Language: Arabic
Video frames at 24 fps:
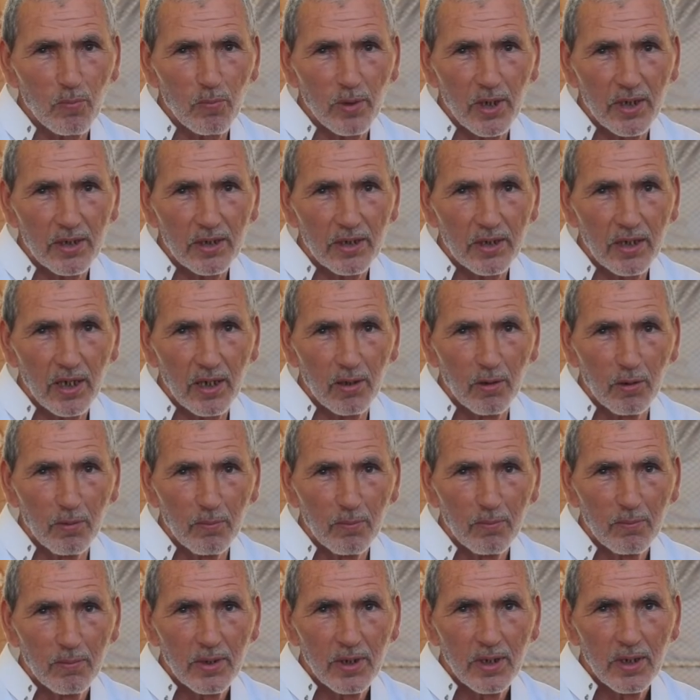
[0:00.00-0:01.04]
البلايص ديالهم
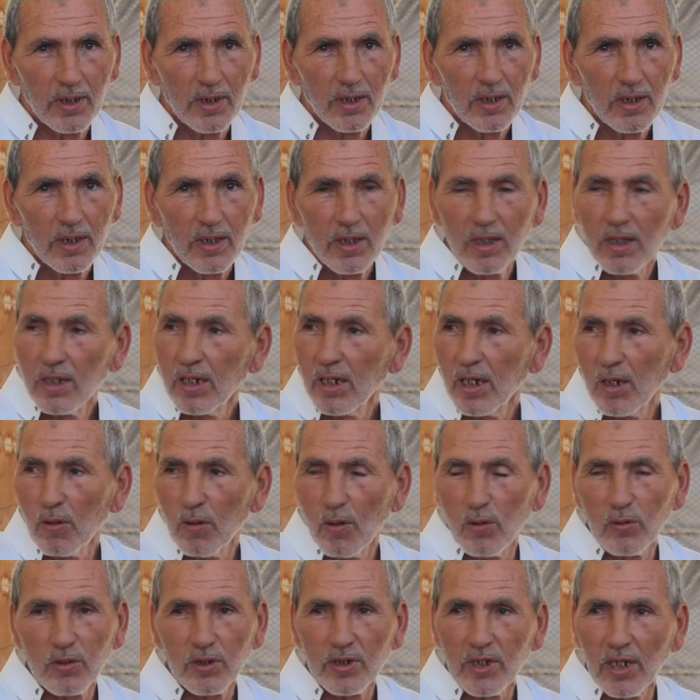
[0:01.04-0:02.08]
ايوا
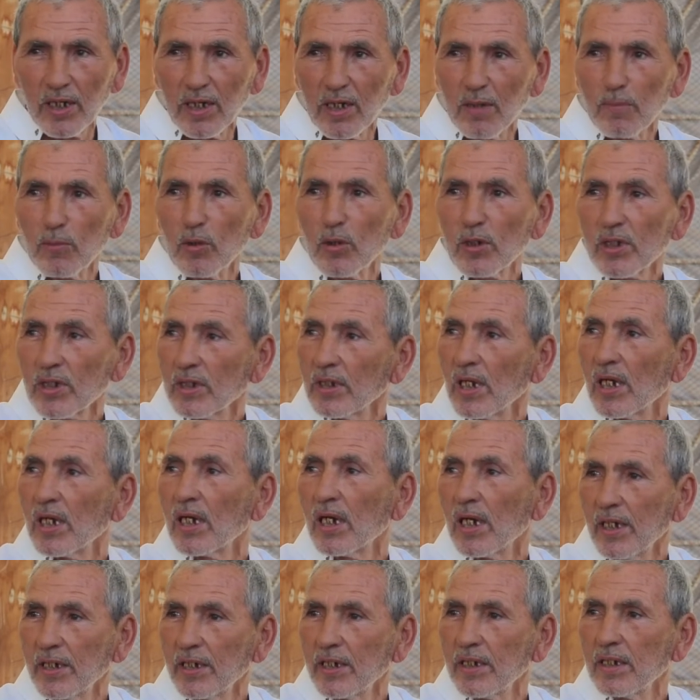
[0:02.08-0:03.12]
والسلام
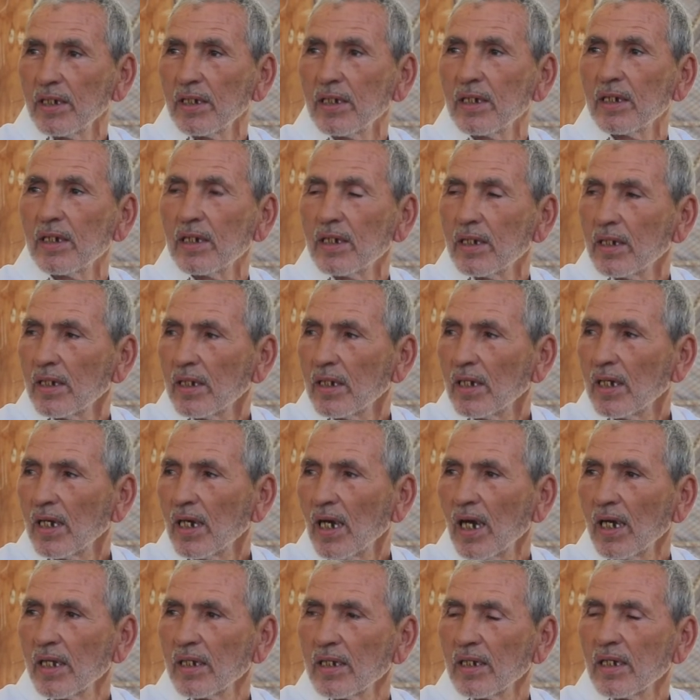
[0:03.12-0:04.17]
وخصنا يعني
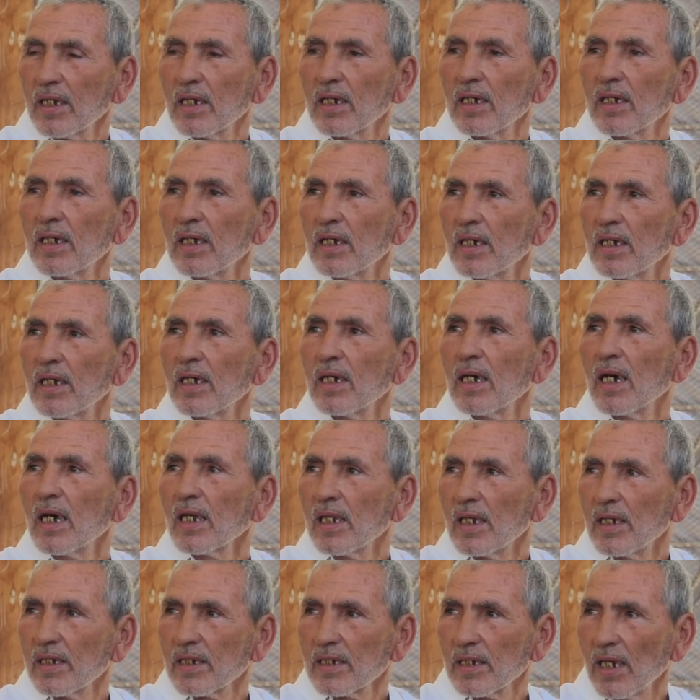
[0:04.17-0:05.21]
هذا هذا
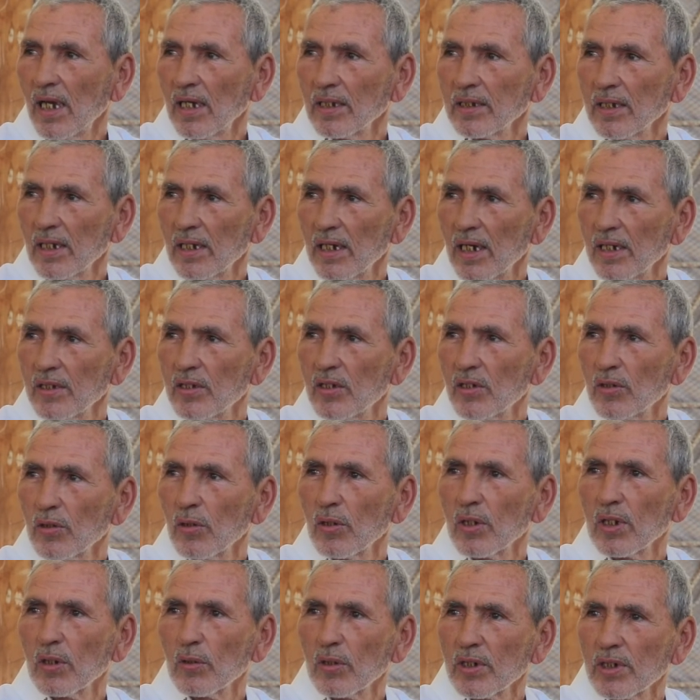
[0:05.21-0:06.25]
الاصلاح ديال هذا
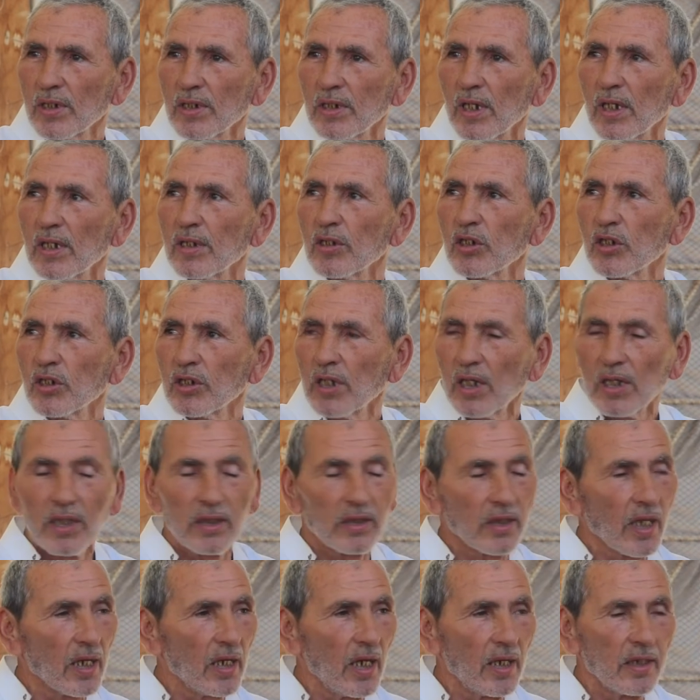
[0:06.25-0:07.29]
السوق وخصنا الشتاء
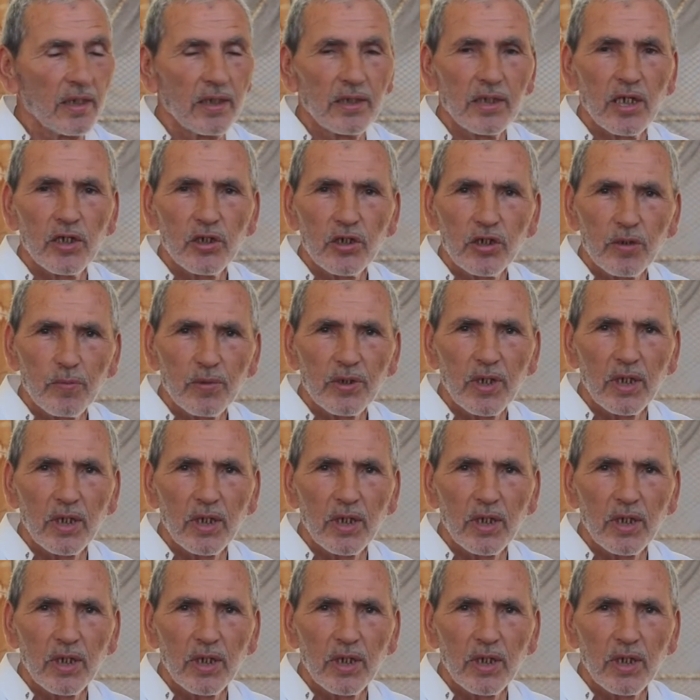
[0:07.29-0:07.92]
كتدخل علينا الشمس